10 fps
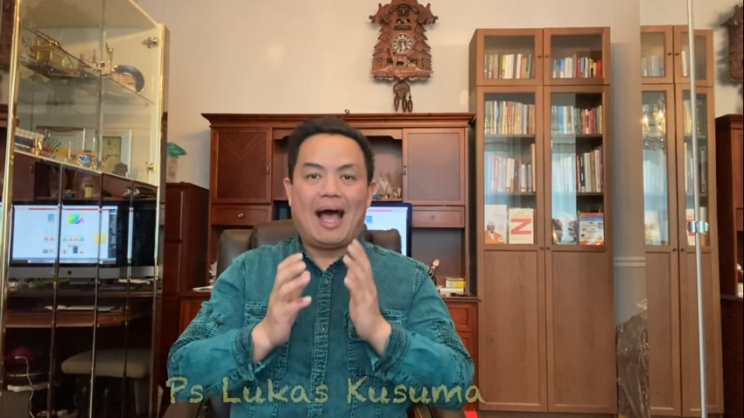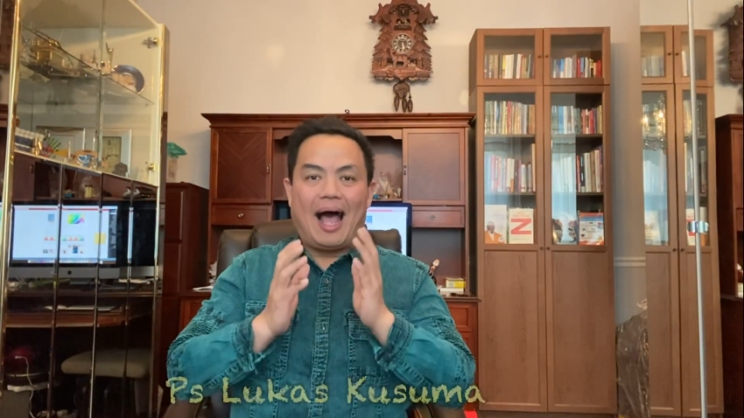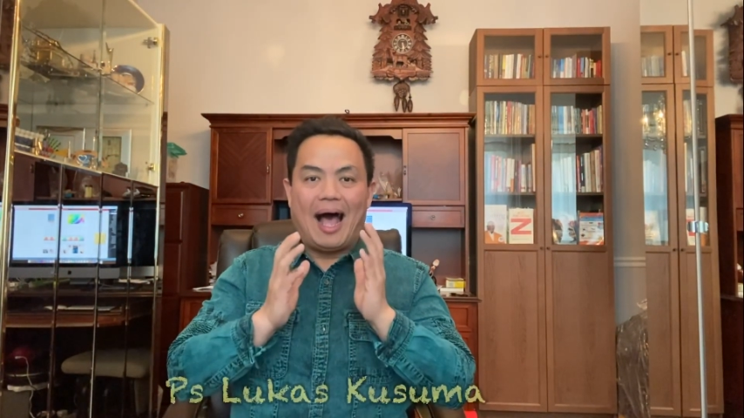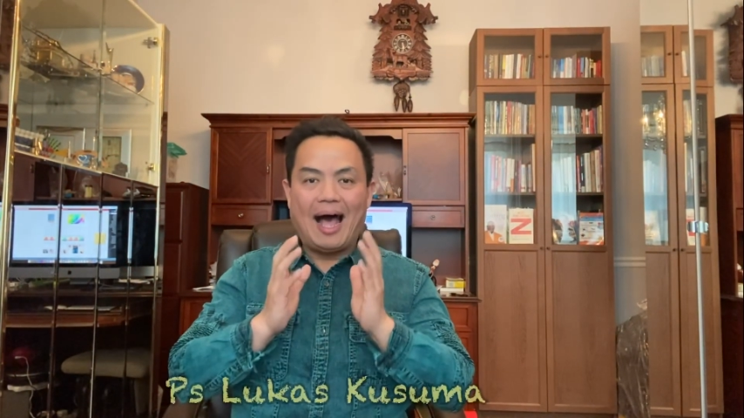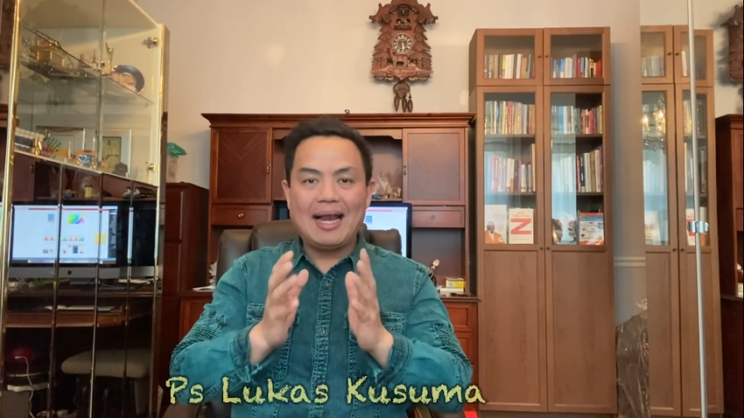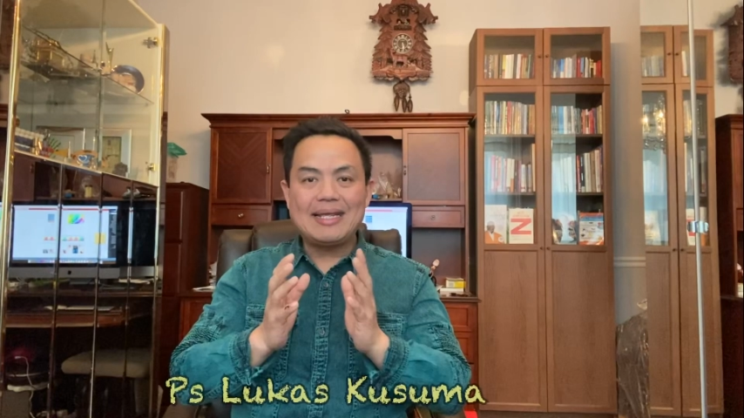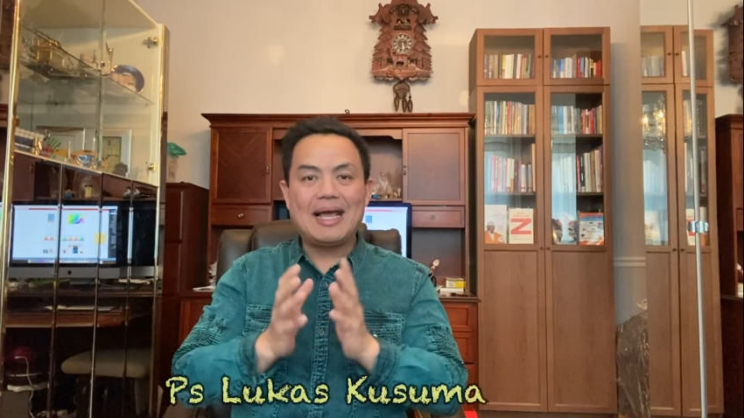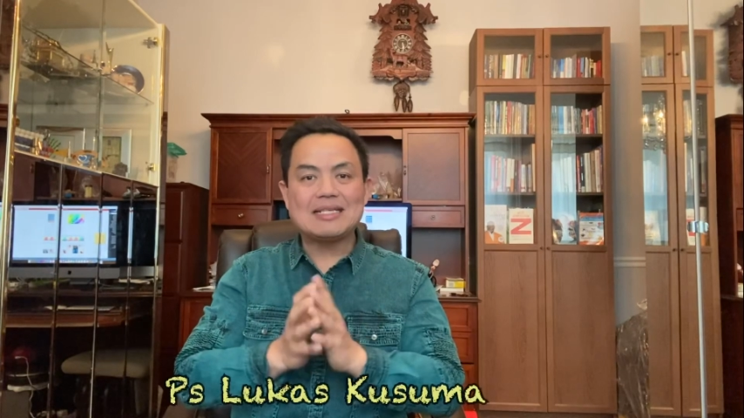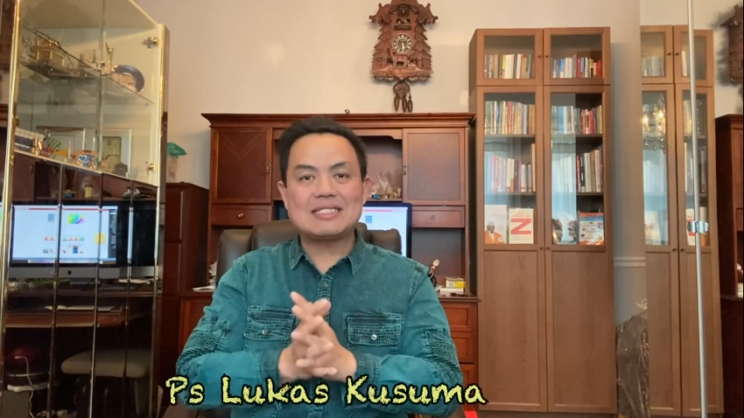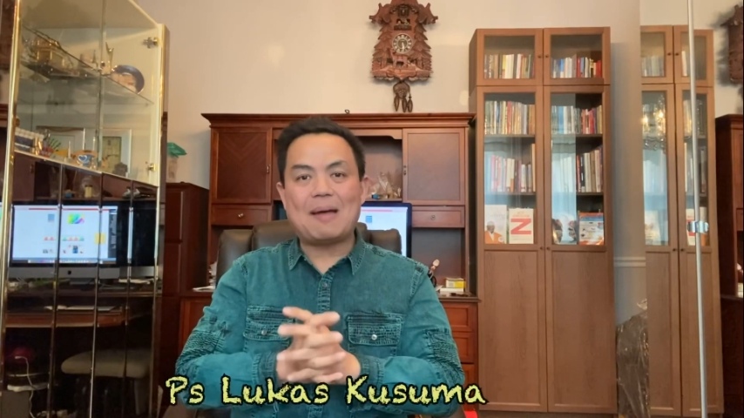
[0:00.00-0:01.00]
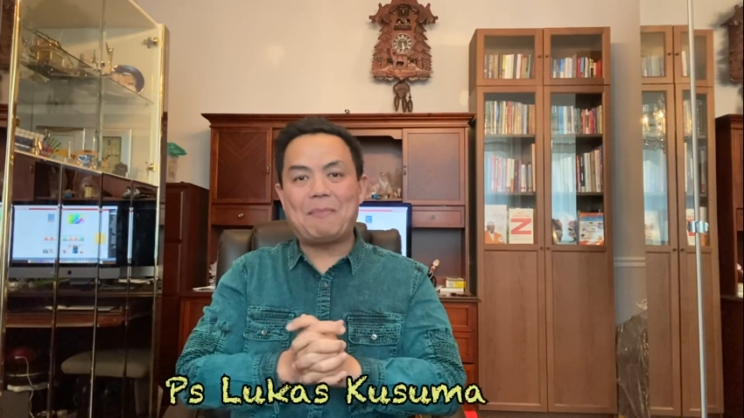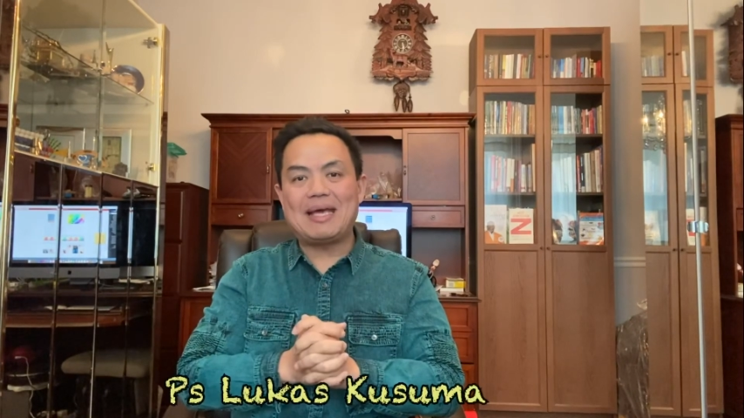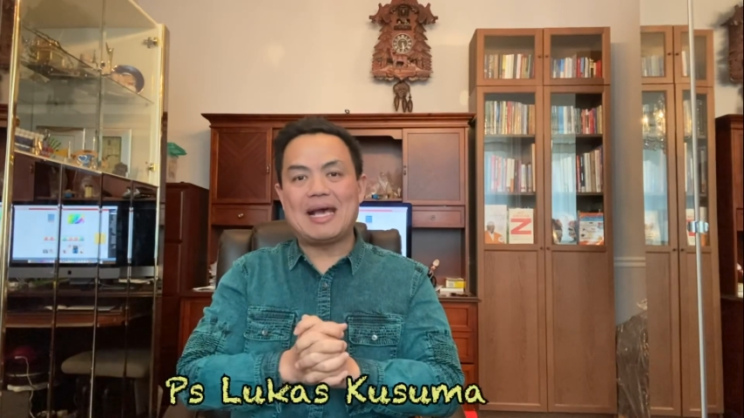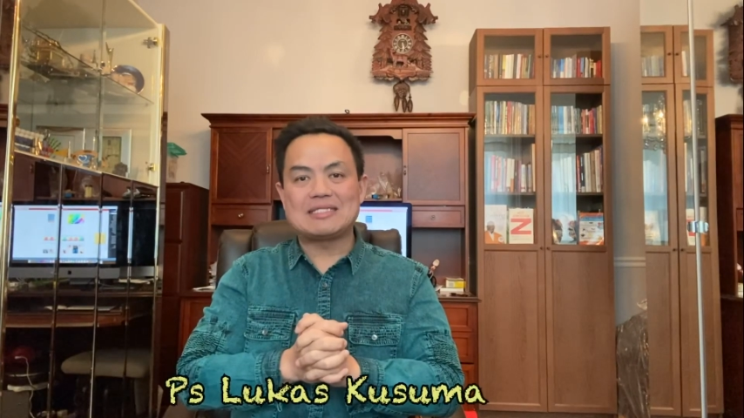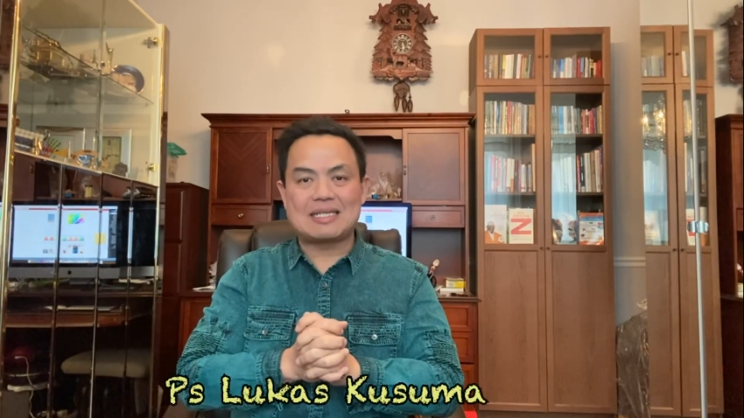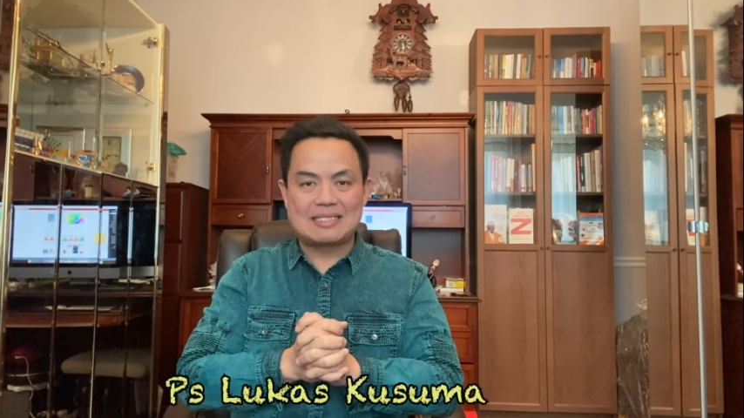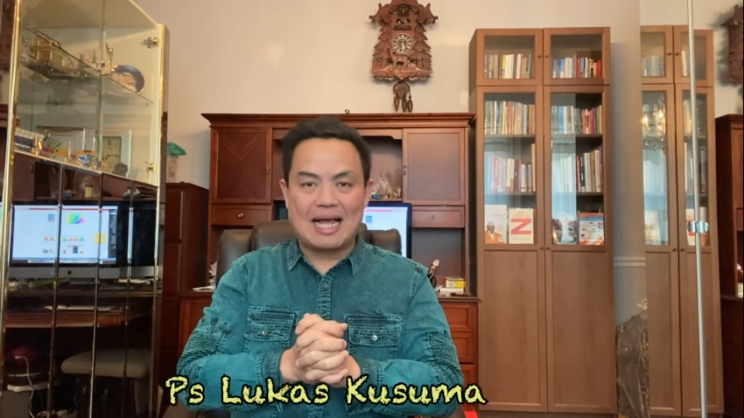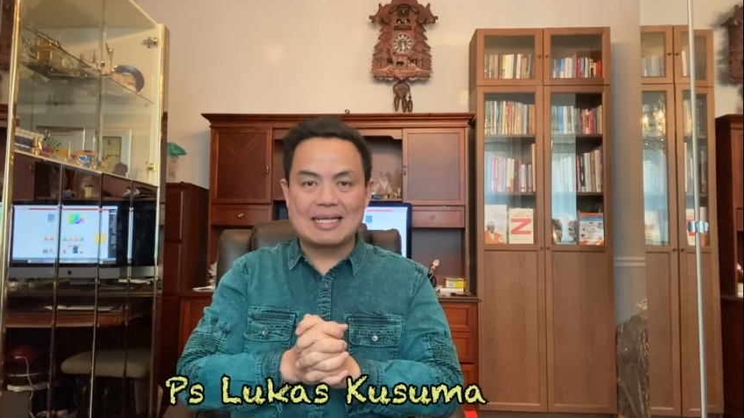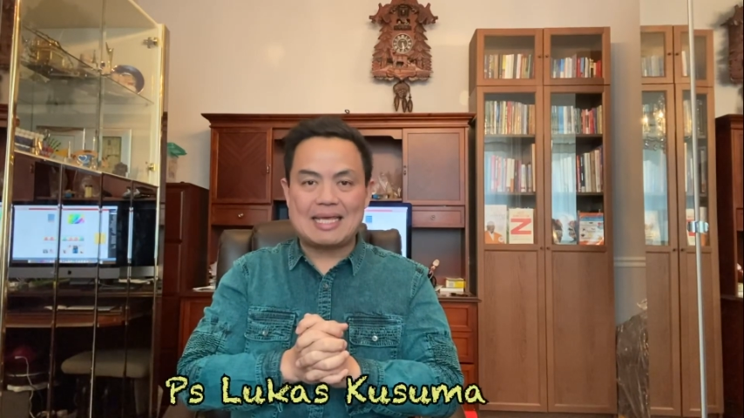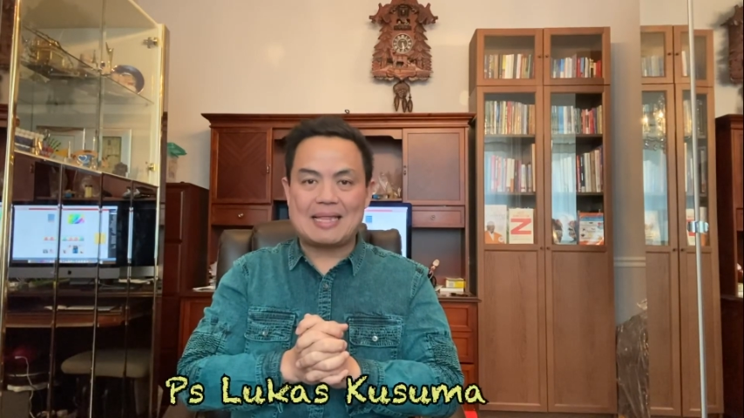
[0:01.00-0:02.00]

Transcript: Hal yang sama yang sedang